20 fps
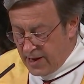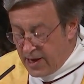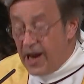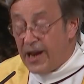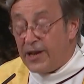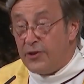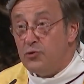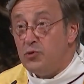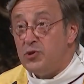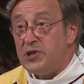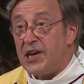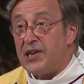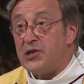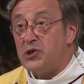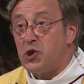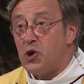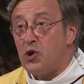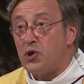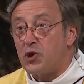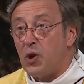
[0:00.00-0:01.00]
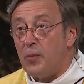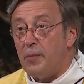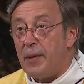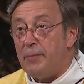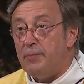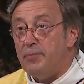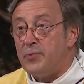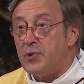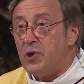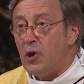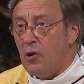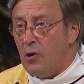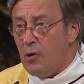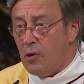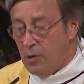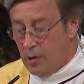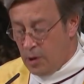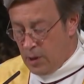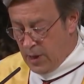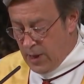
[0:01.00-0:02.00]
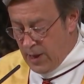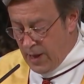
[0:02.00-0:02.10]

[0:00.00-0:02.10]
et elle nous exhorte en même temps